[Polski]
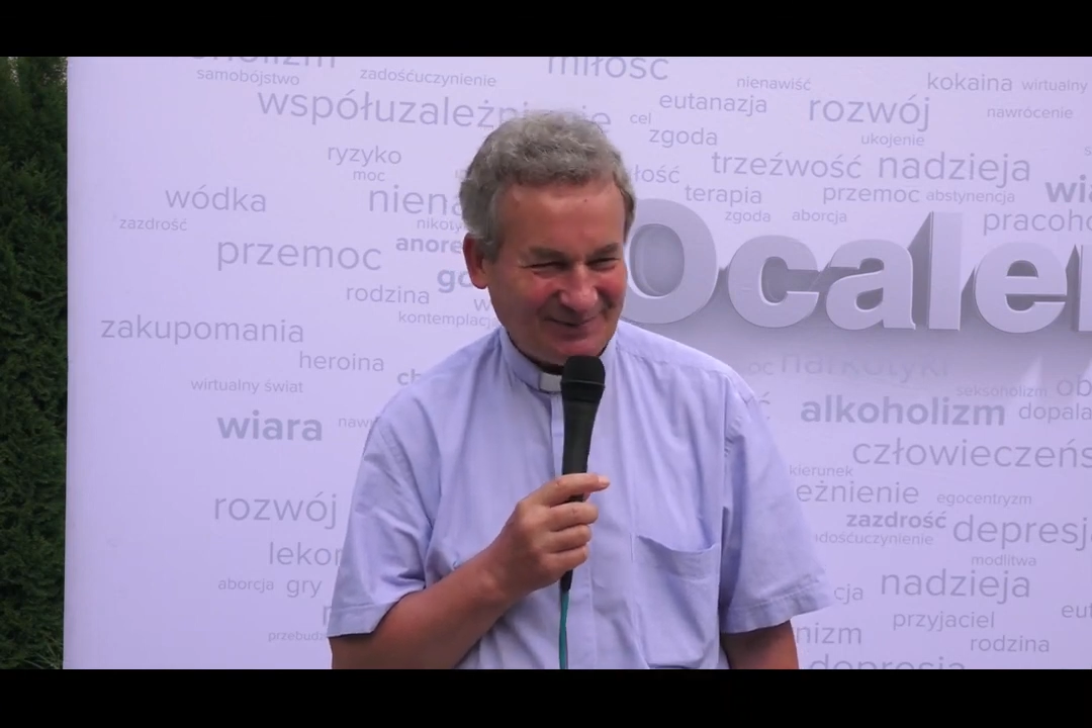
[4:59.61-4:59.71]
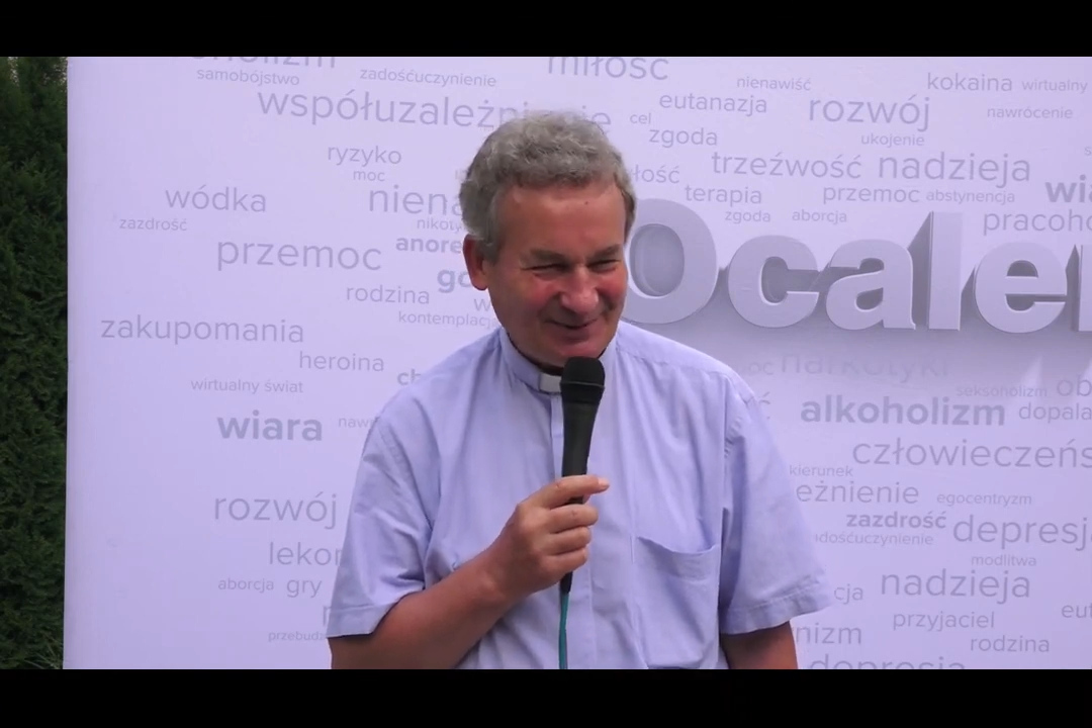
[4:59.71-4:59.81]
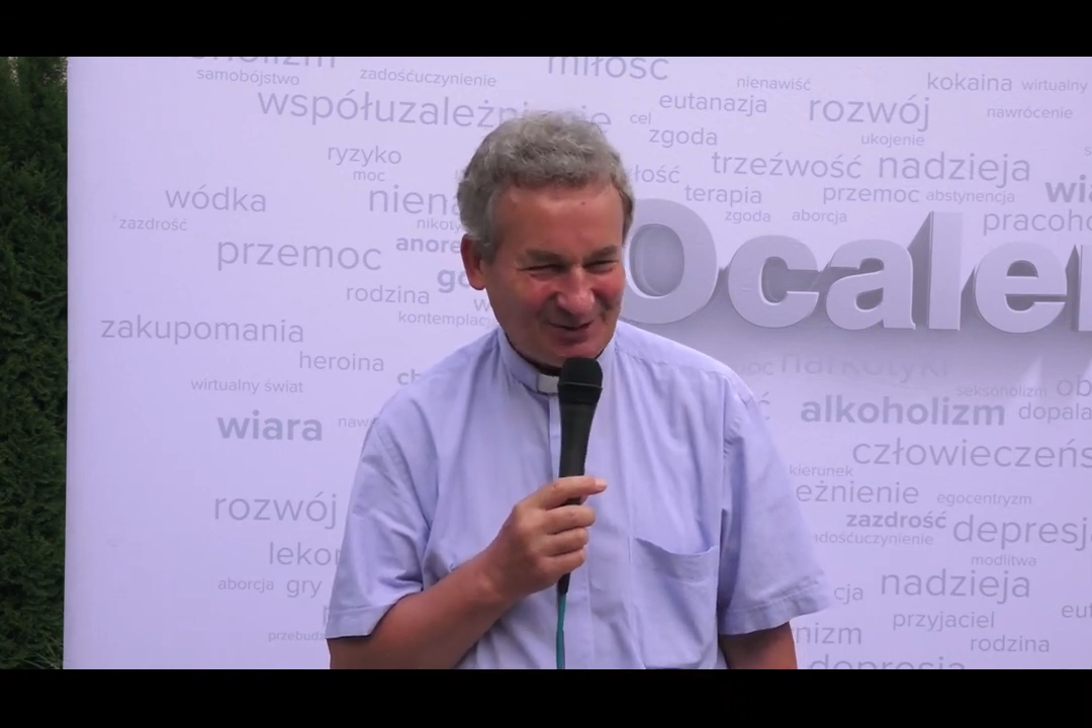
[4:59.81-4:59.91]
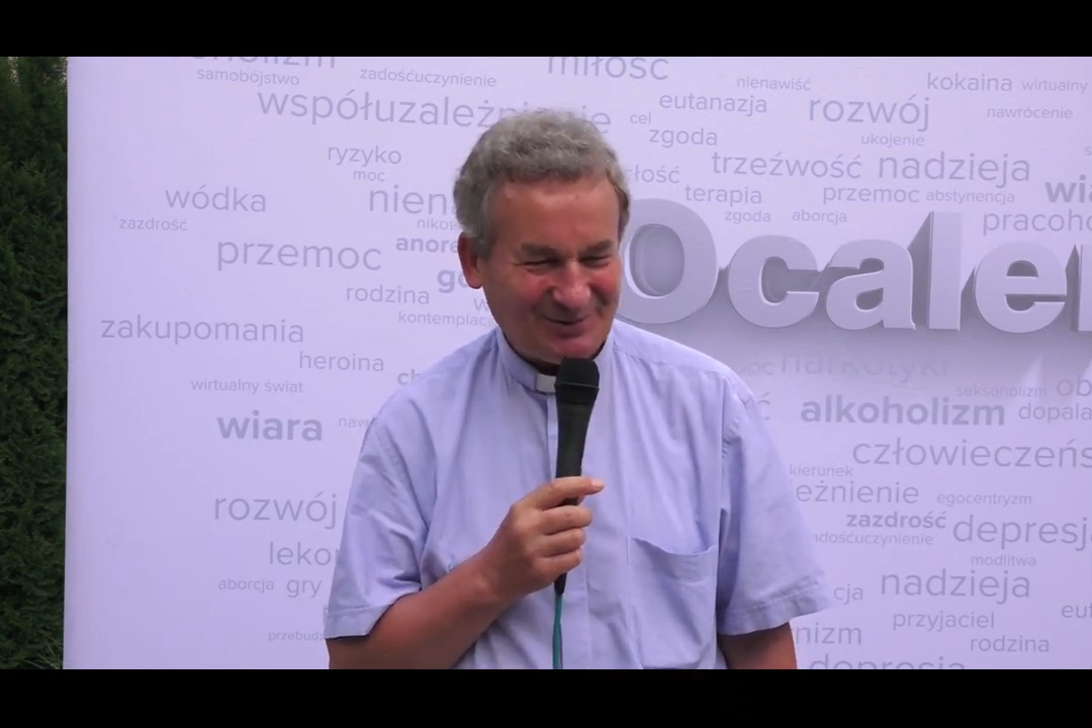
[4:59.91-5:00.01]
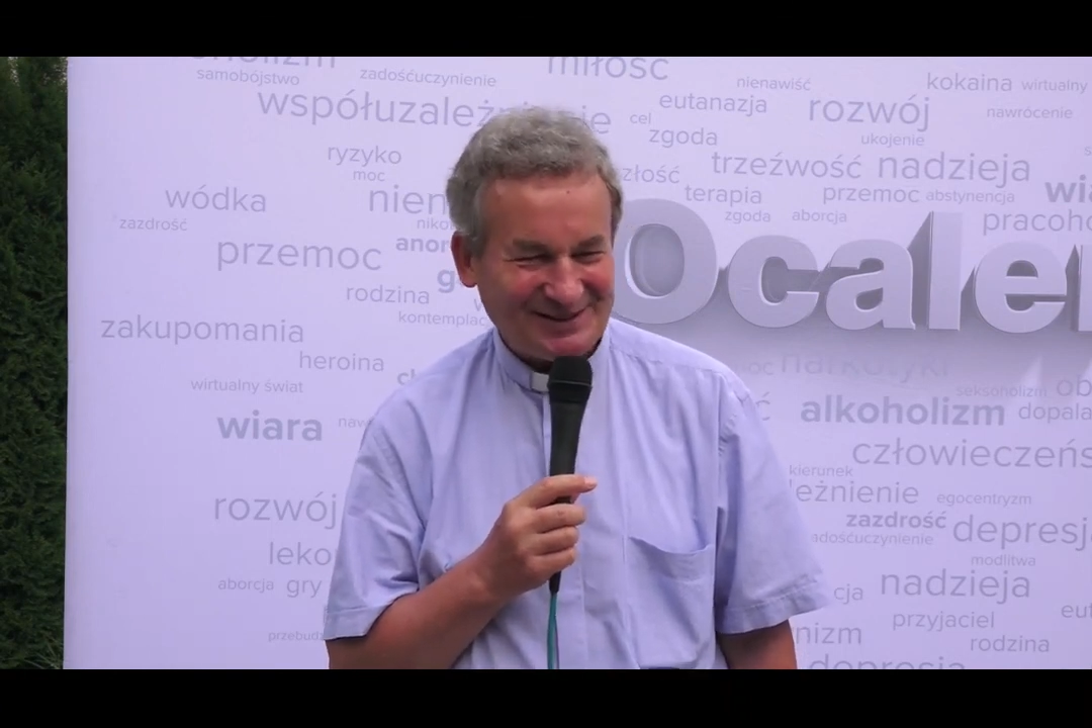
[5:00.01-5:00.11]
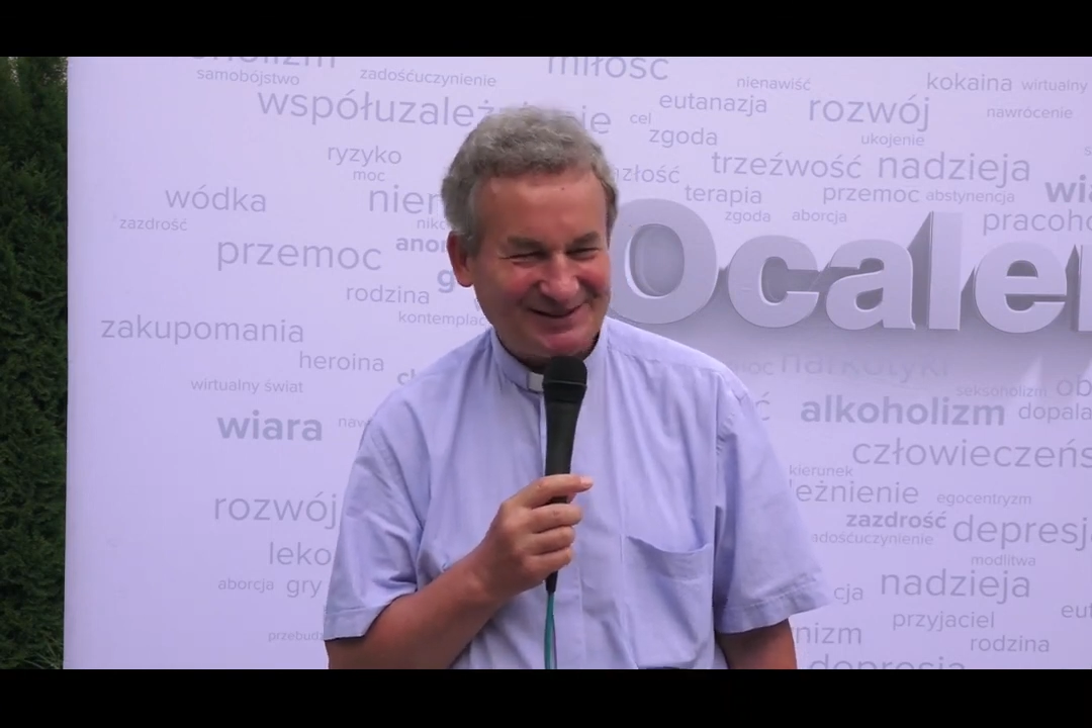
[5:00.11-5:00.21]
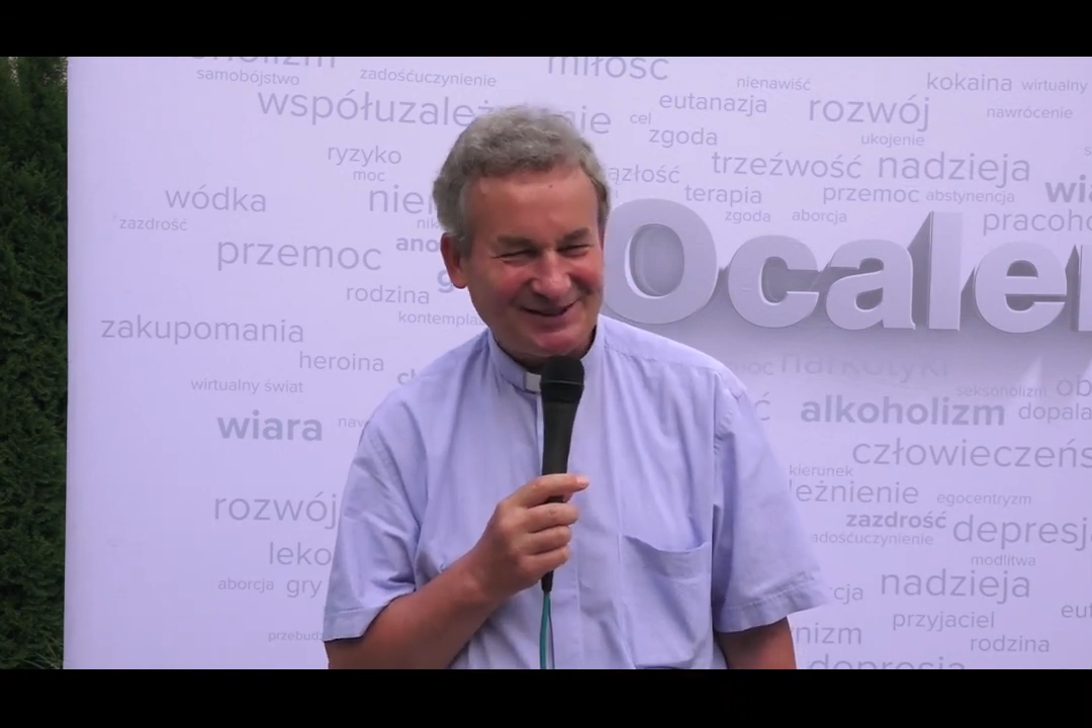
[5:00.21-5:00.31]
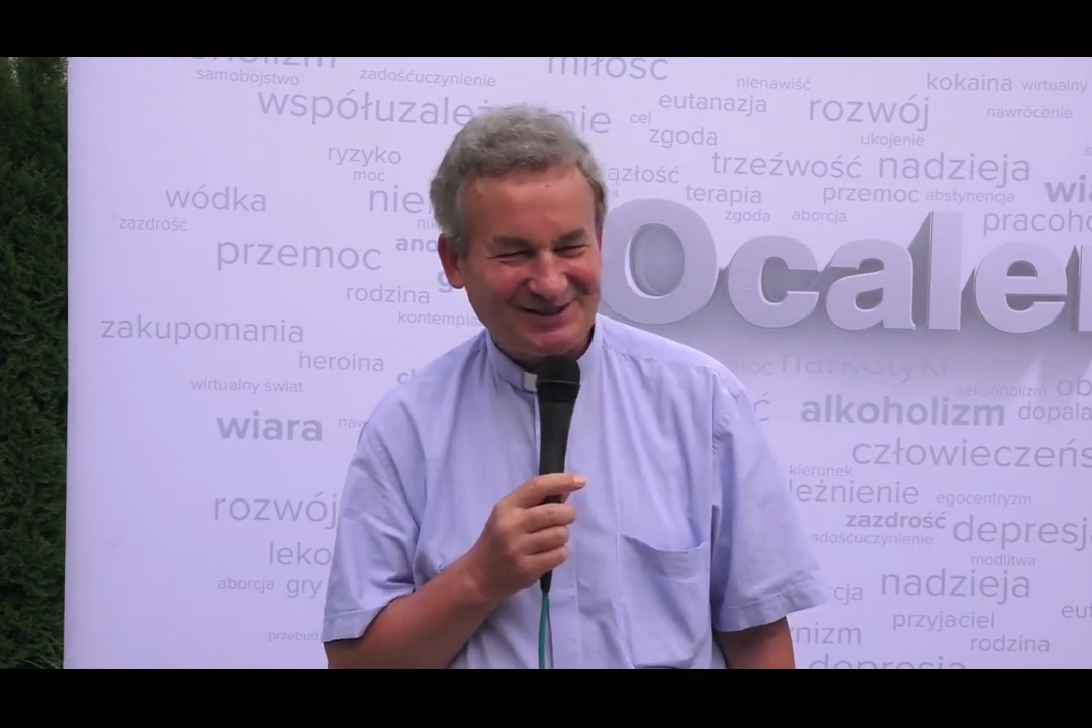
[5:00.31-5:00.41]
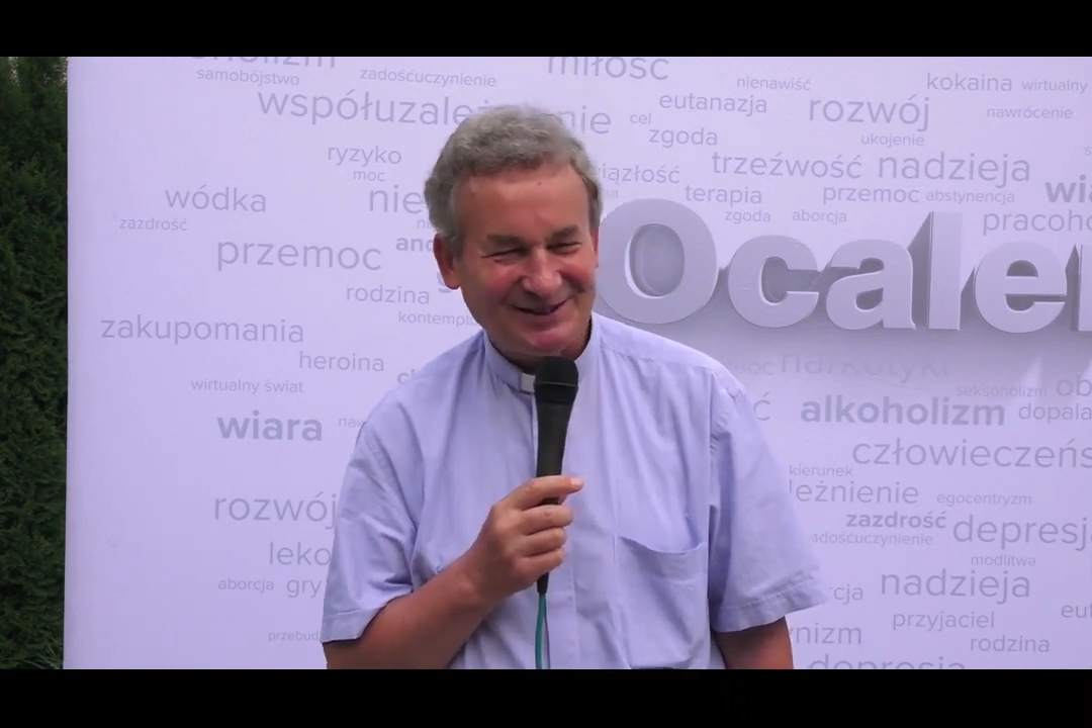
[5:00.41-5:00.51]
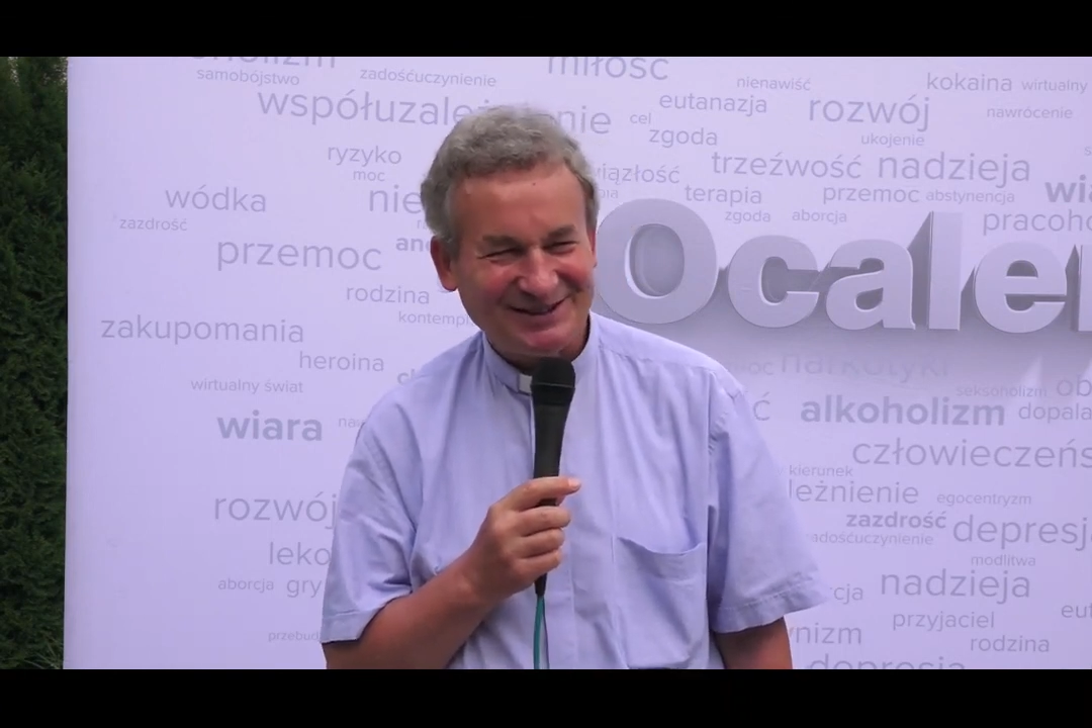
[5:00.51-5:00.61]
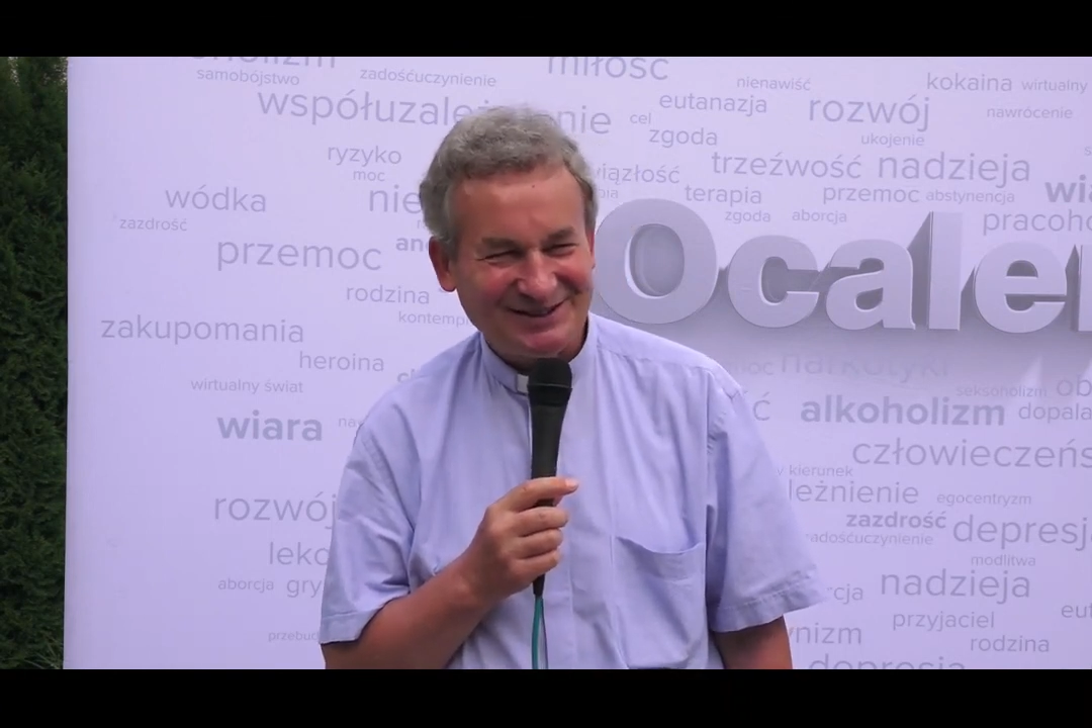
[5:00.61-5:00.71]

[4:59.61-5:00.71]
duszpasterz e,